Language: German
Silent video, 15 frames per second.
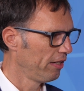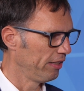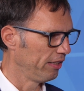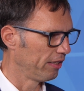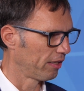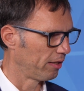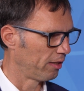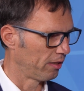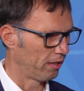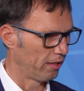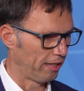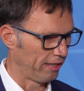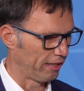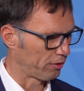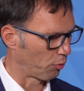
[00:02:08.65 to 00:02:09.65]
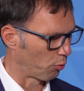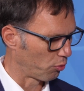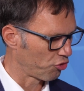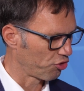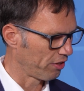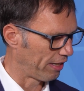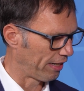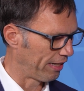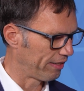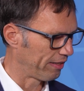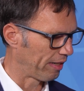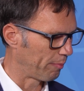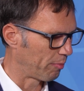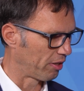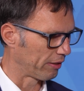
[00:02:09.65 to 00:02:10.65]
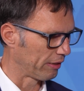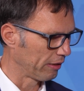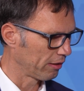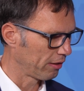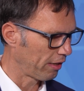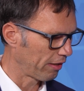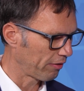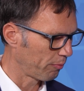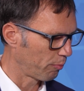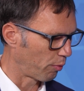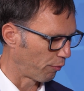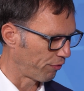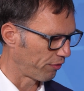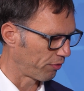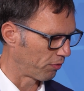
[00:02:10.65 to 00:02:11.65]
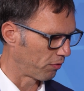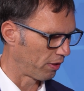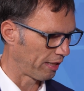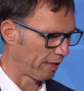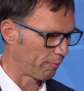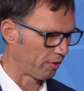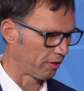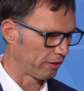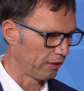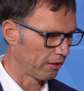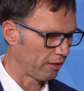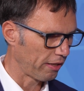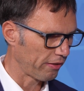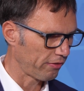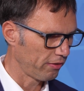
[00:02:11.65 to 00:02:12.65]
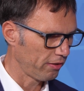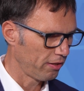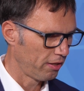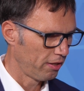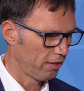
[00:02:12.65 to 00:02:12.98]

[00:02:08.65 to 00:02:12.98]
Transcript: ihre elektronischen Geräte reparieren lassen, professionell reparieren lassen.